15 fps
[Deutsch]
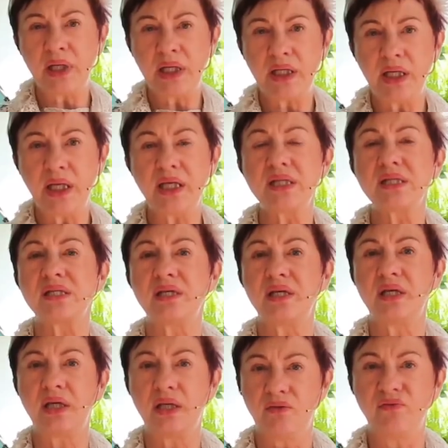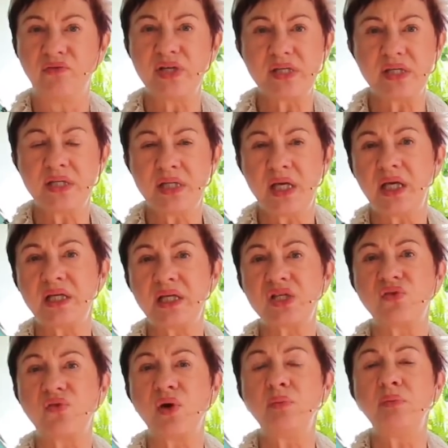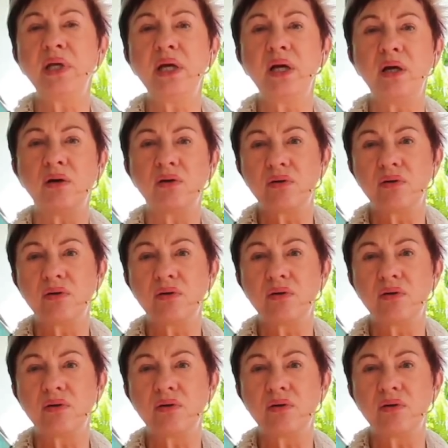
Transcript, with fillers: mich nicht, sie wissen nichts von mir